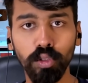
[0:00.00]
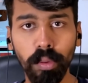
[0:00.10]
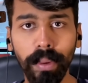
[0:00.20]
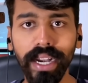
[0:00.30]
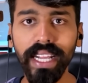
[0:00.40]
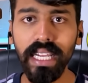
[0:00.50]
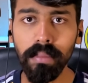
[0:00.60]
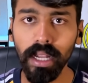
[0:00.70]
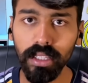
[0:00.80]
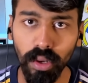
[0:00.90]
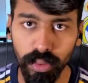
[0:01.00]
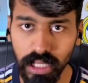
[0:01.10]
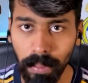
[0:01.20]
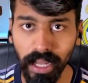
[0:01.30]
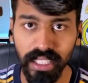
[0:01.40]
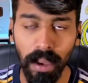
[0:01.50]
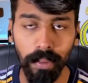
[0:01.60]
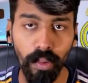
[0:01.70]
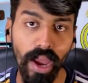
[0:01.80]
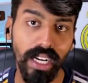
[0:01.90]
जूबे मंडी की बात करो उसके बाद यहाँ
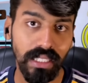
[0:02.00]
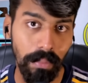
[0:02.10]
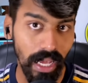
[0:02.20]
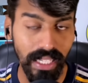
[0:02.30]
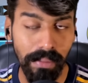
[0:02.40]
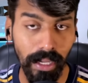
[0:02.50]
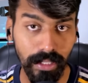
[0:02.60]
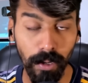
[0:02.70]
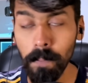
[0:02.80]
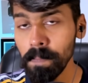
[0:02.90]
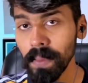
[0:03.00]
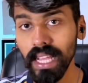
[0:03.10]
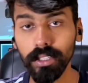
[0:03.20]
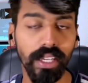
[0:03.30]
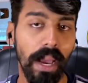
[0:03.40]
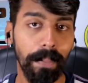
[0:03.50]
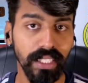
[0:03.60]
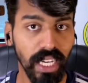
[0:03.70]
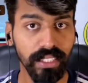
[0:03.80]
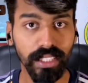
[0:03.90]
पर ओयार दबाल की बात करो तो यहाँ पर
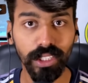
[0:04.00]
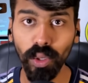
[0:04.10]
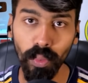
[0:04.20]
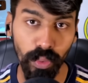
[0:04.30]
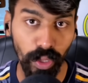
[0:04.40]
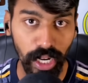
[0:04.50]
चांसेस तो उन्होंने